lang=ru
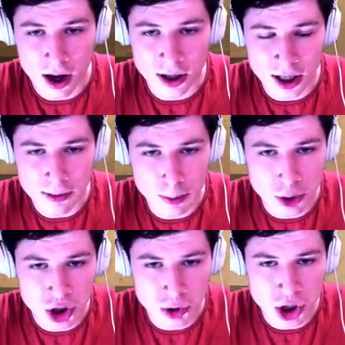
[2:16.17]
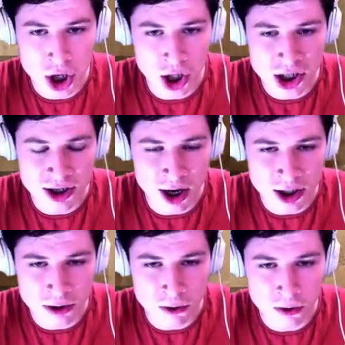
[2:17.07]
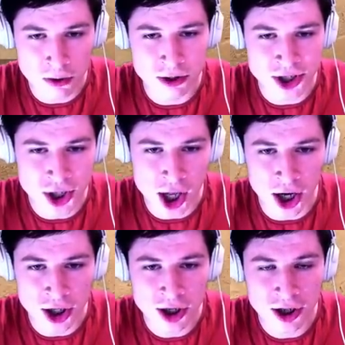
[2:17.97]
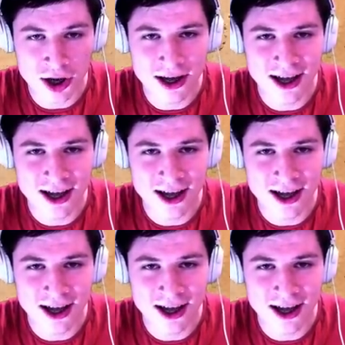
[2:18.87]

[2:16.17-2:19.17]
ты типа будешь в штаны сразу серить, да?